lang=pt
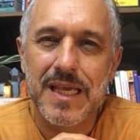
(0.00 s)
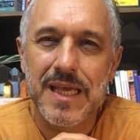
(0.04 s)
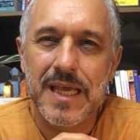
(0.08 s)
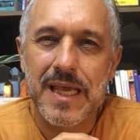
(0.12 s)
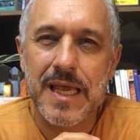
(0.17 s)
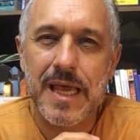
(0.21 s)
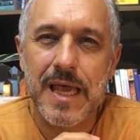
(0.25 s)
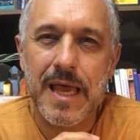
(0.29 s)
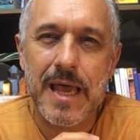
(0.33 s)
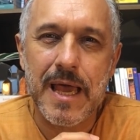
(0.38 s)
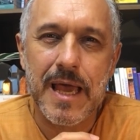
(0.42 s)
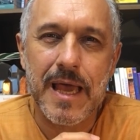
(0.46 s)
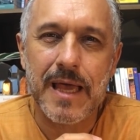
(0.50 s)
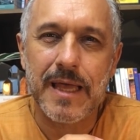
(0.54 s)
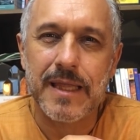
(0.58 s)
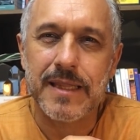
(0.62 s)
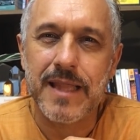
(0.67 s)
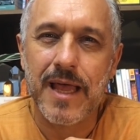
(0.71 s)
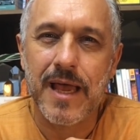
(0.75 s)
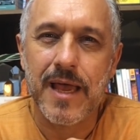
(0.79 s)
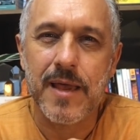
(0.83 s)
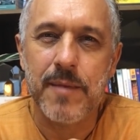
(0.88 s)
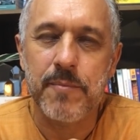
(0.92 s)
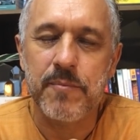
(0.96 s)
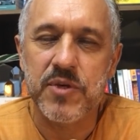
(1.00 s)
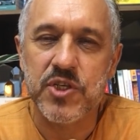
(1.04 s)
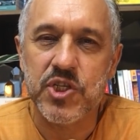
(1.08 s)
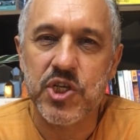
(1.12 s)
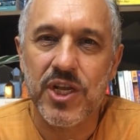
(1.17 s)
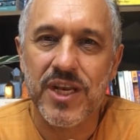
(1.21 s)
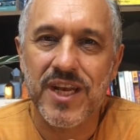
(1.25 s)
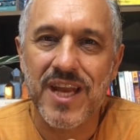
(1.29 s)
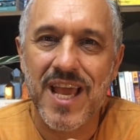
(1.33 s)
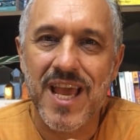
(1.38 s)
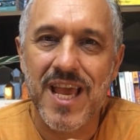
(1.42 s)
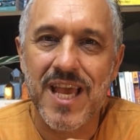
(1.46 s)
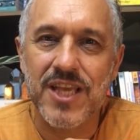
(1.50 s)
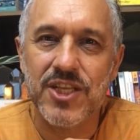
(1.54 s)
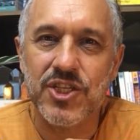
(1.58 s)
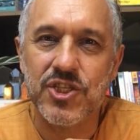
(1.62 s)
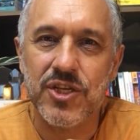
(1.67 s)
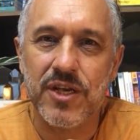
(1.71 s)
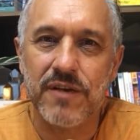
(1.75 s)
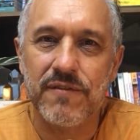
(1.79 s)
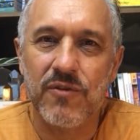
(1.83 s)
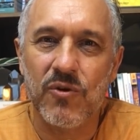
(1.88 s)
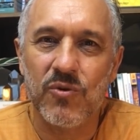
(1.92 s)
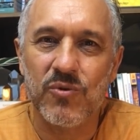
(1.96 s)
é, da
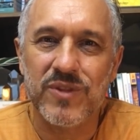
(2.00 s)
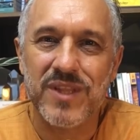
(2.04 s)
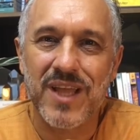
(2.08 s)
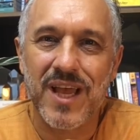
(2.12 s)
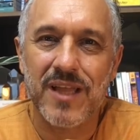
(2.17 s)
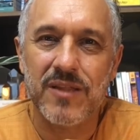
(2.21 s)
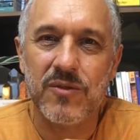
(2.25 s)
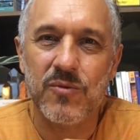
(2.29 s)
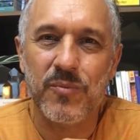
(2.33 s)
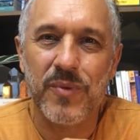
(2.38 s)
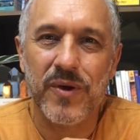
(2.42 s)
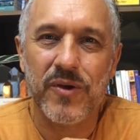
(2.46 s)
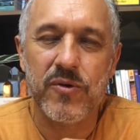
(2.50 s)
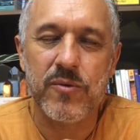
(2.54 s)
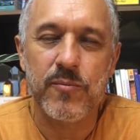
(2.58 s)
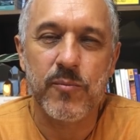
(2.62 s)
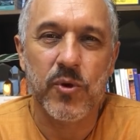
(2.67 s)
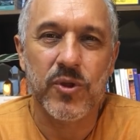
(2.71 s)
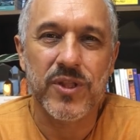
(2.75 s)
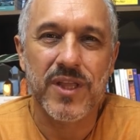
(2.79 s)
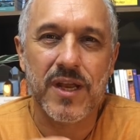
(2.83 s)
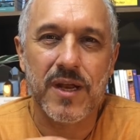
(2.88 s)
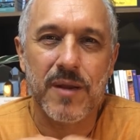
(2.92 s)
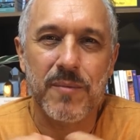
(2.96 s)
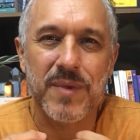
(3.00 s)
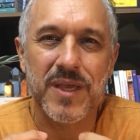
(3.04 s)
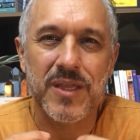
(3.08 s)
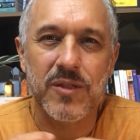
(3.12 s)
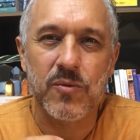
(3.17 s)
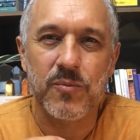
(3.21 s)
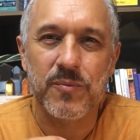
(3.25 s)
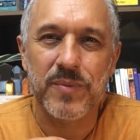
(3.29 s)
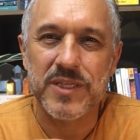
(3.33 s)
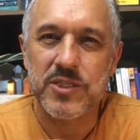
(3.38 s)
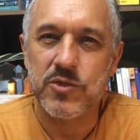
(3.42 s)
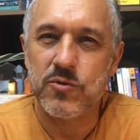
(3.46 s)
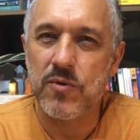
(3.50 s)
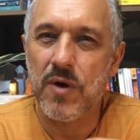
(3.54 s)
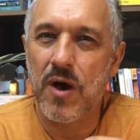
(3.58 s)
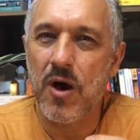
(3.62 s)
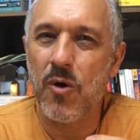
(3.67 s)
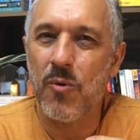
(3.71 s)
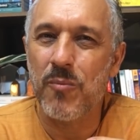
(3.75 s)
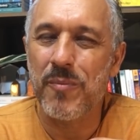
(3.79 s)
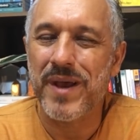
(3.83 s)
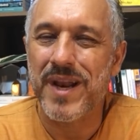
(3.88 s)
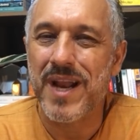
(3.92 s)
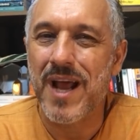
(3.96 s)
epigenética, voltado para o empoderamento
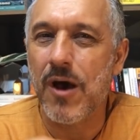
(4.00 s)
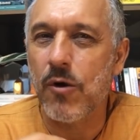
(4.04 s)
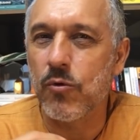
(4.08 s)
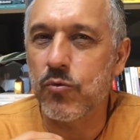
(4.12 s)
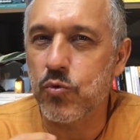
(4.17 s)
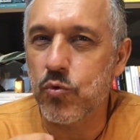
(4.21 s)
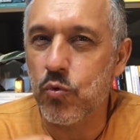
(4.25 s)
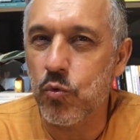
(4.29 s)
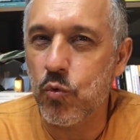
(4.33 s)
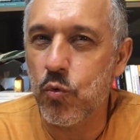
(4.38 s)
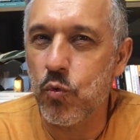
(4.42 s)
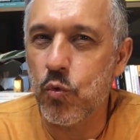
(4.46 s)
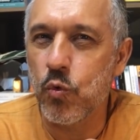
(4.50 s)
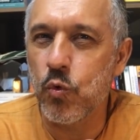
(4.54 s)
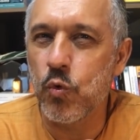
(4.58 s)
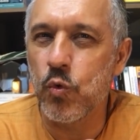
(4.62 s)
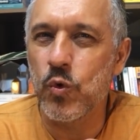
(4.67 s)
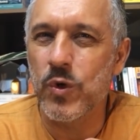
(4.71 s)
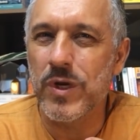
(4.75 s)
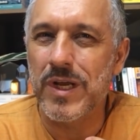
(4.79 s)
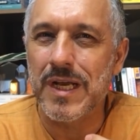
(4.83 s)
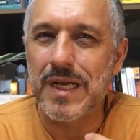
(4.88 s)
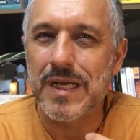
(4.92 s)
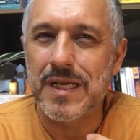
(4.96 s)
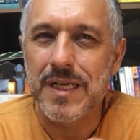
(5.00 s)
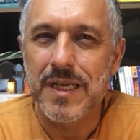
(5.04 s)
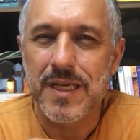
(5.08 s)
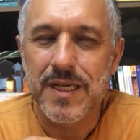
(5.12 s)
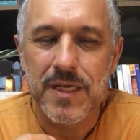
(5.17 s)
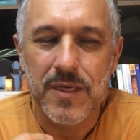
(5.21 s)
pessoal, para a autocura,